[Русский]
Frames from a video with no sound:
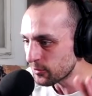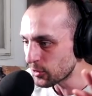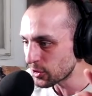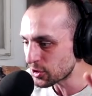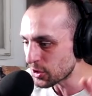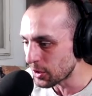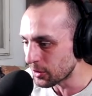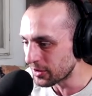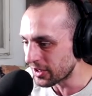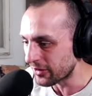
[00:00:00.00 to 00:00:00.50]
Ну
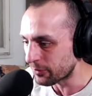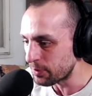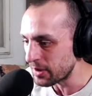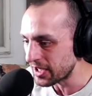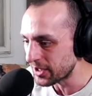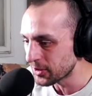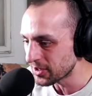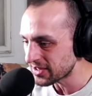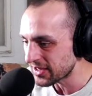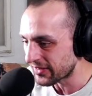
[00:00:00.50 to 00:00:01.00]
что у нас,
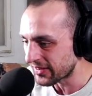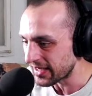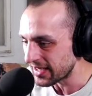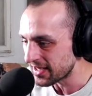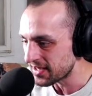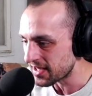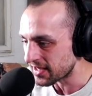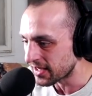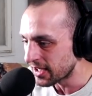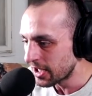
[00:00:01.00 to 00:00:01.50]
переносится или
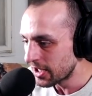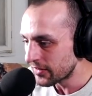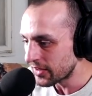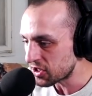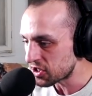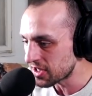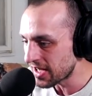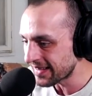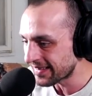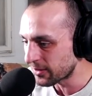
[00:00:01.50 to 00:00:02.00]
нет?
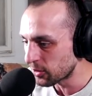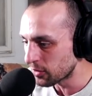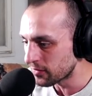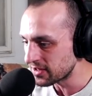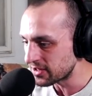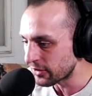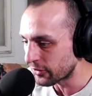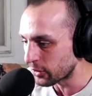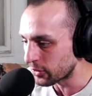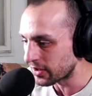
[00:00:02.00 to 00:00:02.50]
Начинается новый
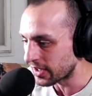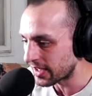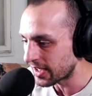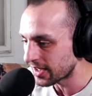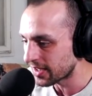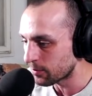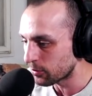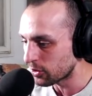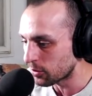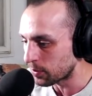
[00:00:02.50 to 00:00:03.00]
сезон,
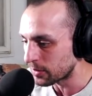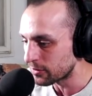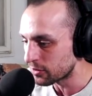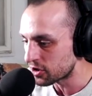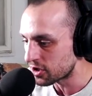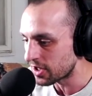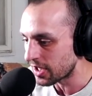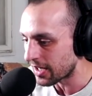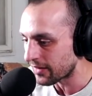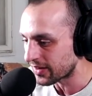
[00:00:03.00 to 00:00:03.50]
награды будут
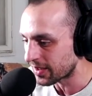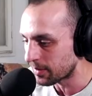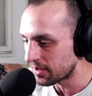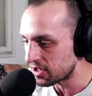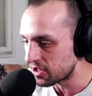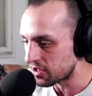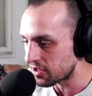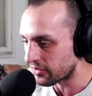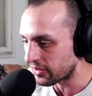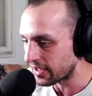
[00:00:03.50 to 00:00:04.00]
получены
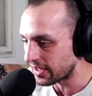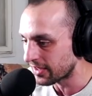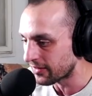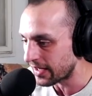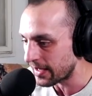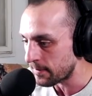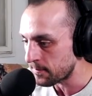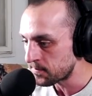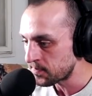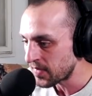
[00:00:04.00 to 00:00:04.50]
автоматически.
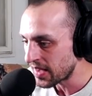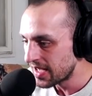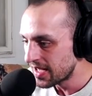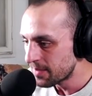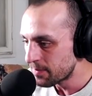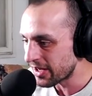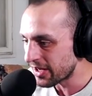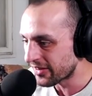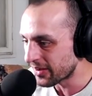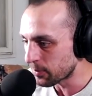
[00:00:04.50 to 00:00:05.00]
Давай,
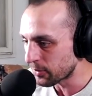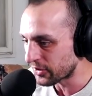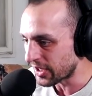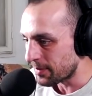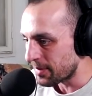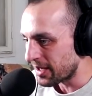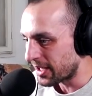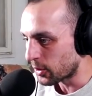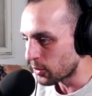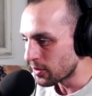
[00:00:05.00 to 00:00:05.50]

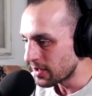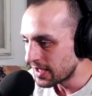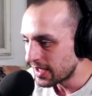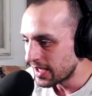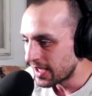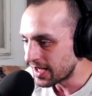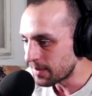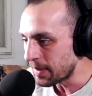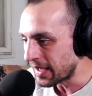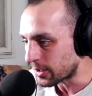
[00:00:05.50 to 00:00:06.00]
перезапускаем игру.
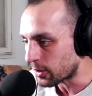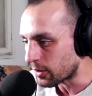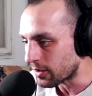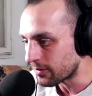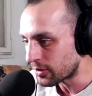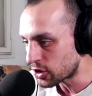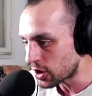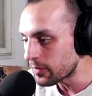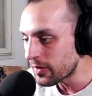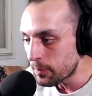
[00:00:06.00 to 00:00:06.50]
Ребята,
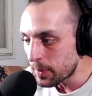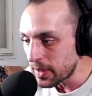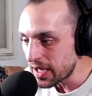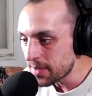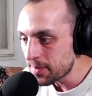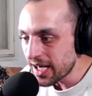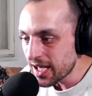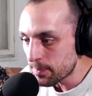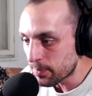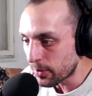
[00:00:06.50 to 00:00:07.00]
чтобы вы
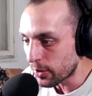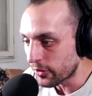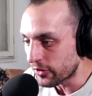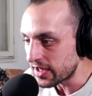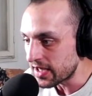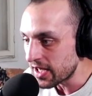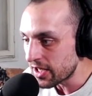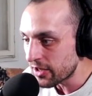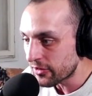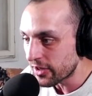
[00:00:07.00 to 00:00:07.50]
понимали просто,
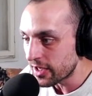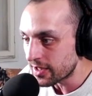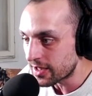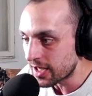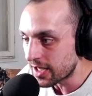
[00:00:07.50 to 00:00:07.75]
я не знаю,